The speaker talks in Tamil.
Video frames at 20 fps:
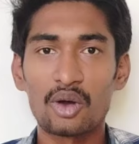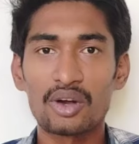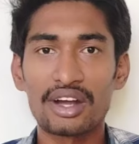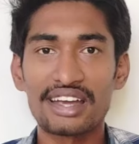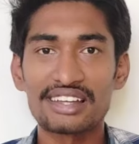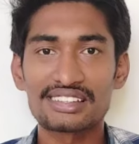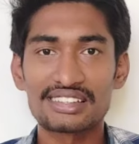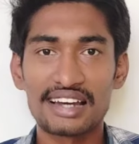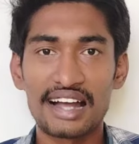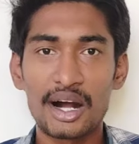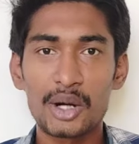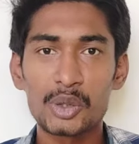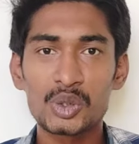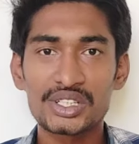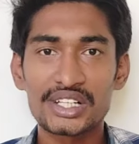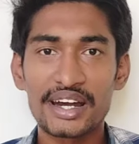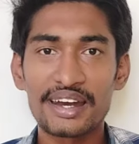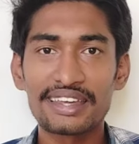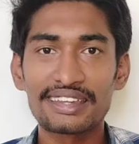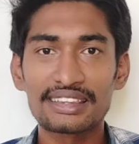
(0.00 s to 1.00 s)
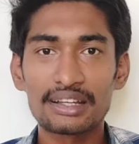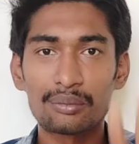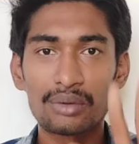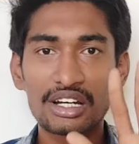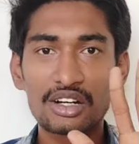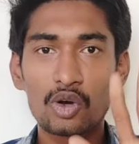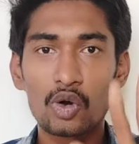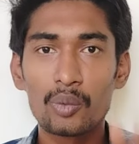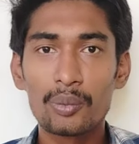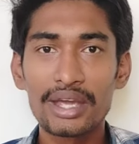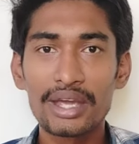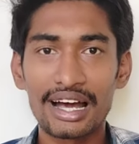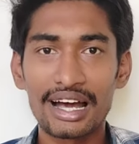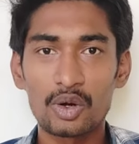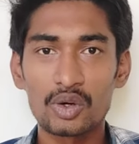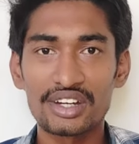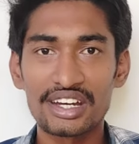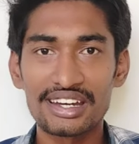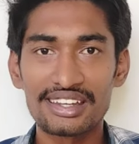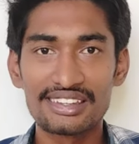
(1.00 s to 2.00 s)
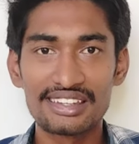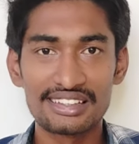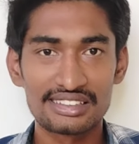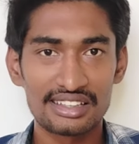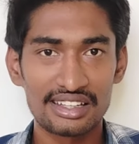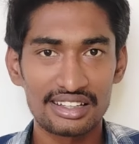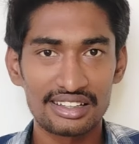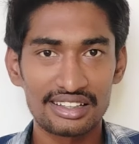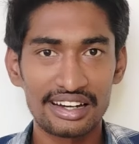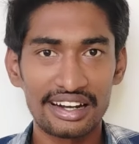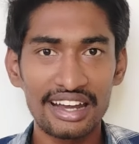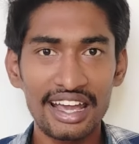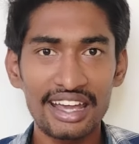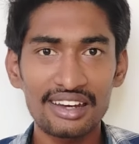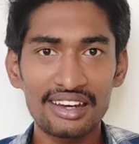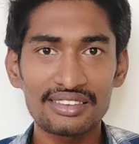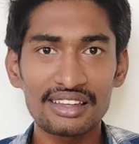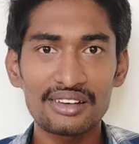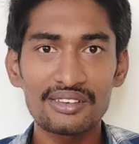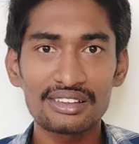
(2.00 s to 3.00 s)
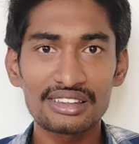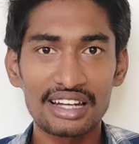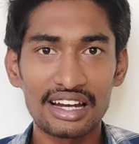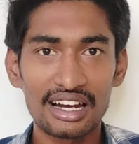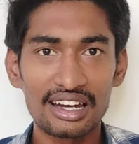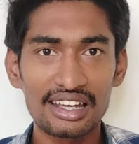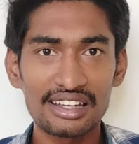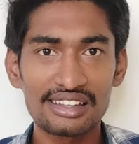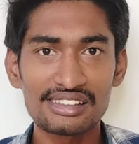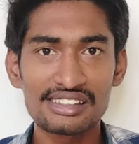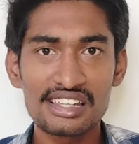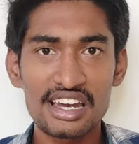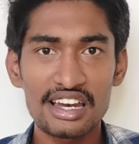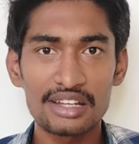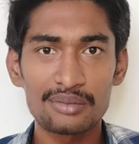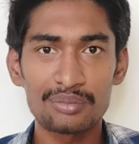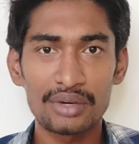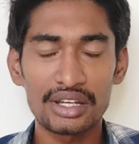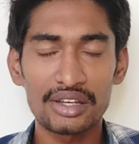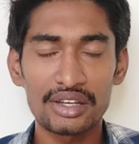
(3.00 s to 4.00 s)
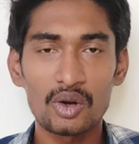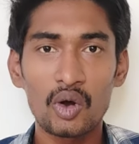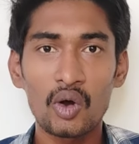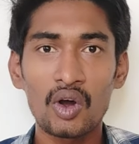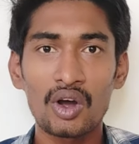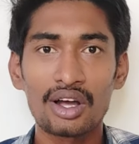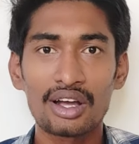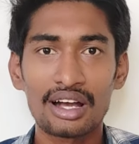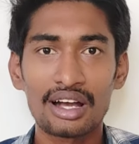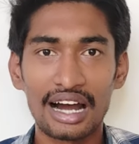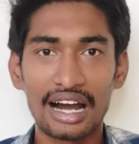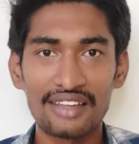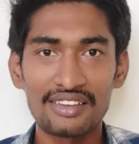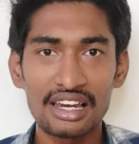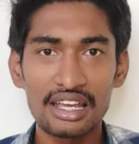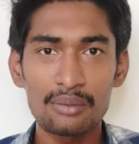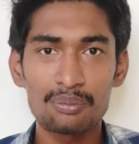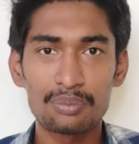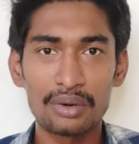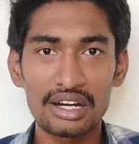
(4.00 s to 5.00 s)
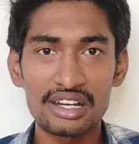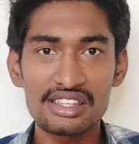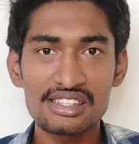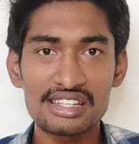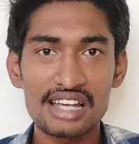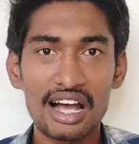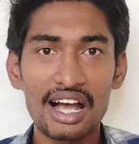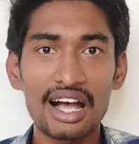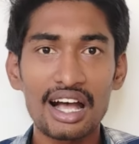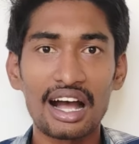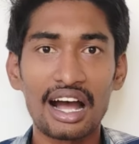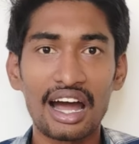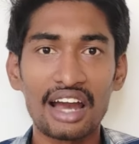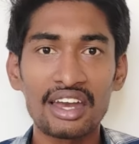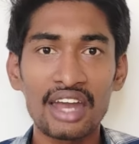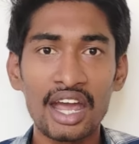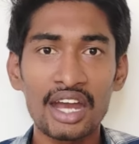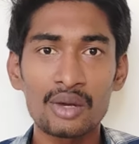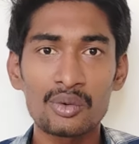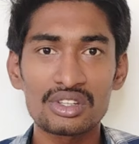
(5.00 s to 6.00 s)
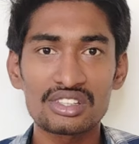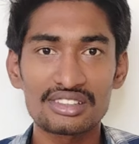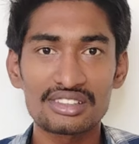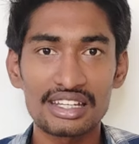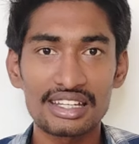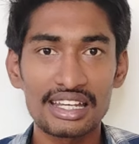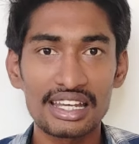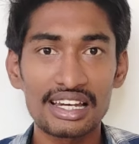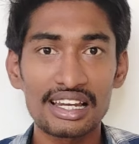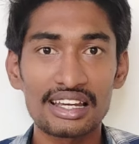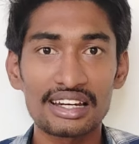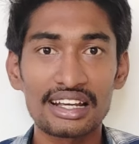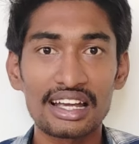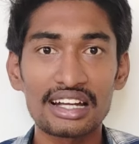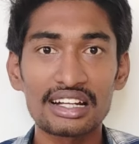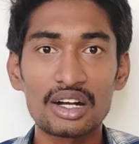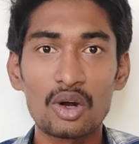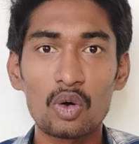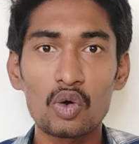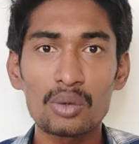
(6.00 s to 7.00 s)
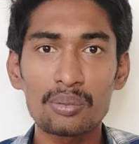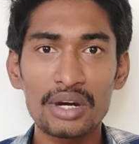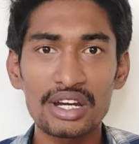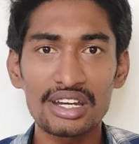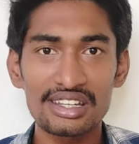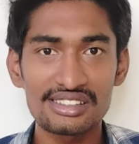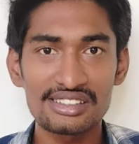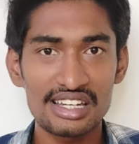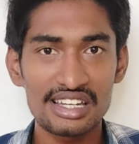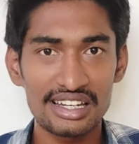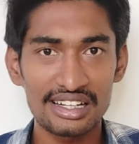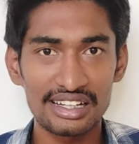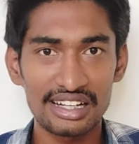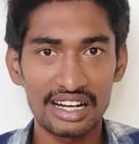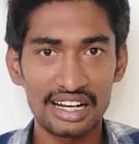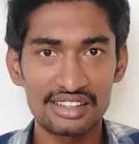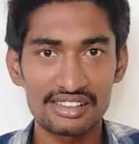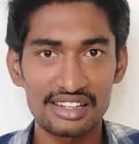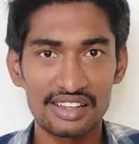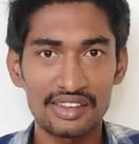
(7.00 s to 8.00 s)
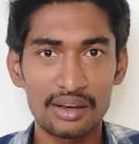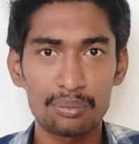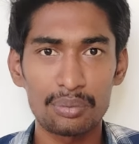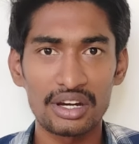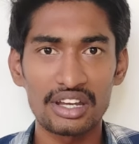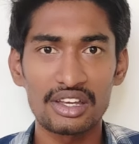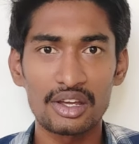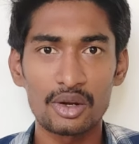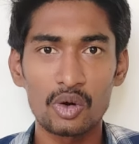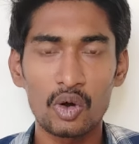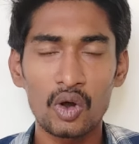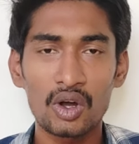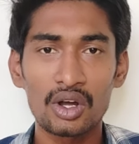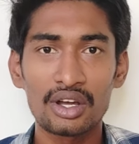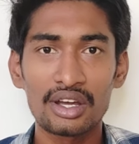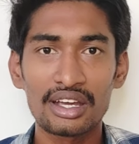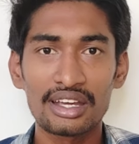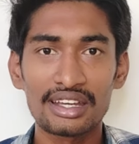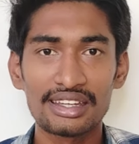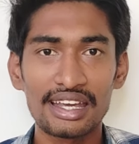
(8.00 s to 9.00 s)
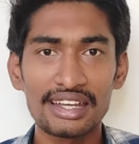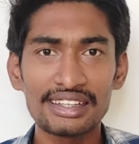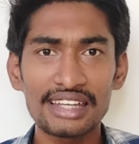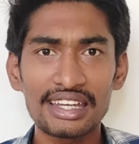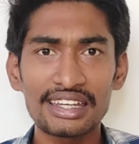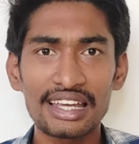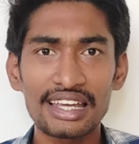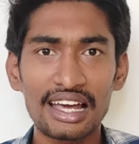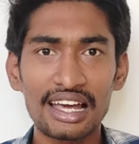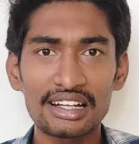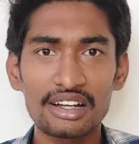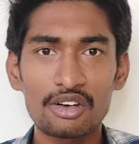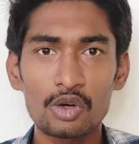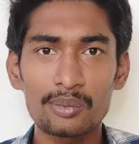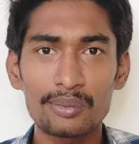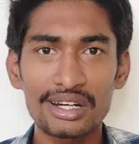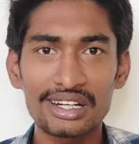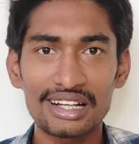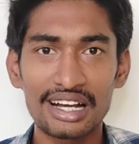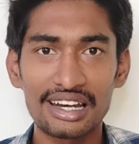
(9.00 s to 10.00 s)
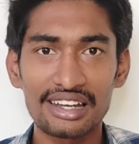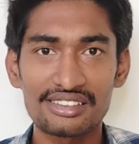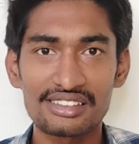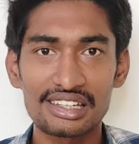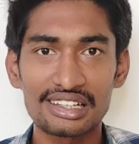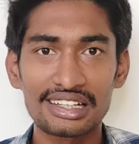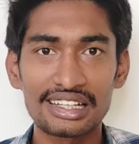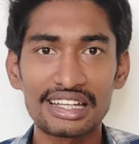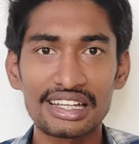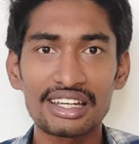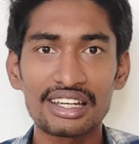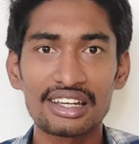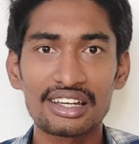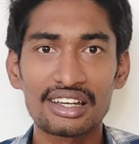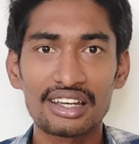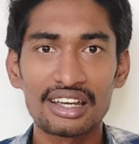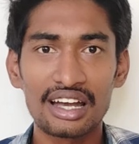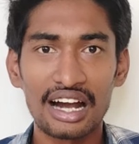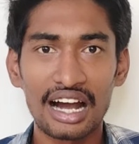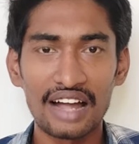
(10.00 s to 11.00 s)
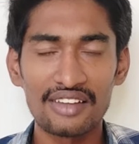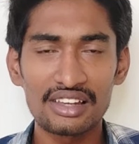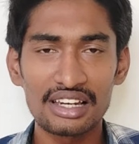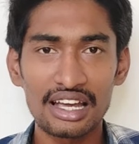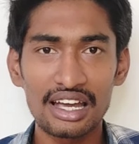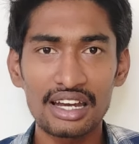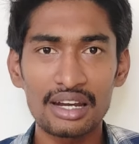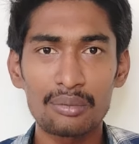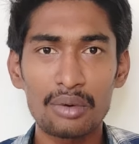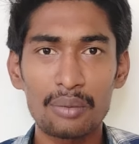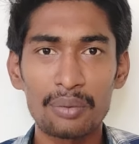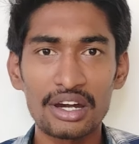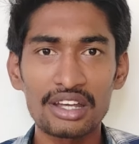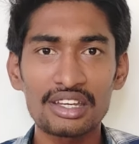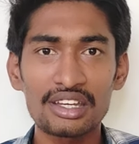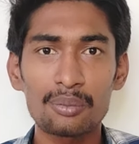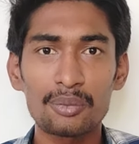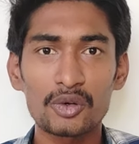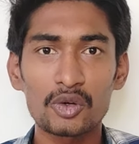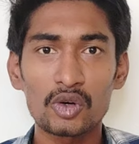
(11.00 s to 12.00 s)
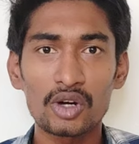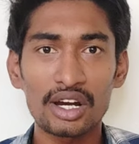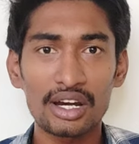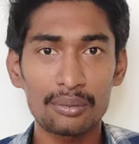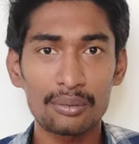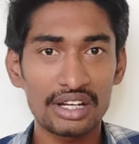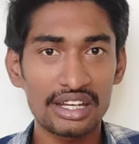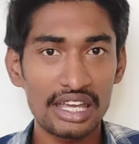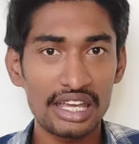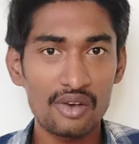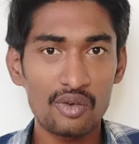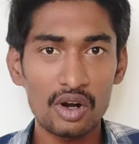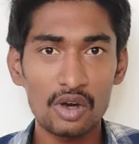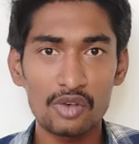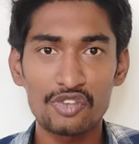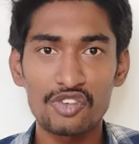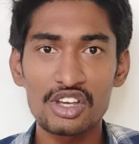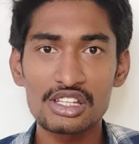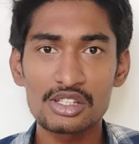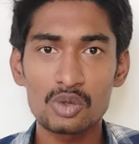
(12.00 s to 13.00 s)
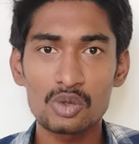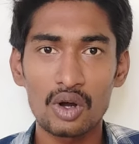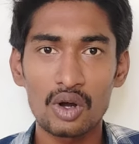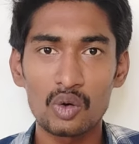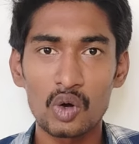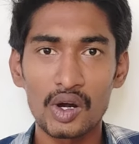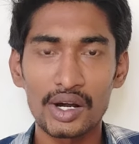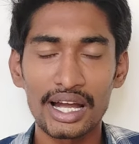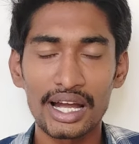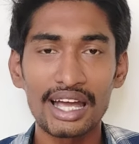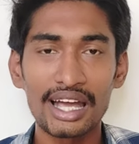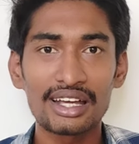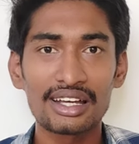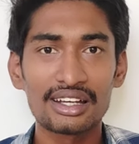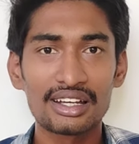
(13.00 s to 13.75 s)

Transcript: ஹலோ கைஸ் நான் உங்கள் ட்ரெனிங் தமிழ் கோபி அலோ டிடிஜிஸ் ரெண்டாயிரத்தி இருபத்தி நாலில் இன்ஜினியரிங் படிக்கணும் அதுலேயும் படித்தா அண்ணா யூனிவர்சிட்டி கீழே இருக்க கவர்மெண்ட் இன்ஜினியரிங் காலேஜில் தான் படிக்கணும் எங்கெங்கெல்லாம் கவர்மெண்ட் காலேஜ் இருக்குது அதில் நம்ம படிக்க போகணுன்னா நமக்கு எவ்வளோ ஃபீஸ் வாங்குவாங்க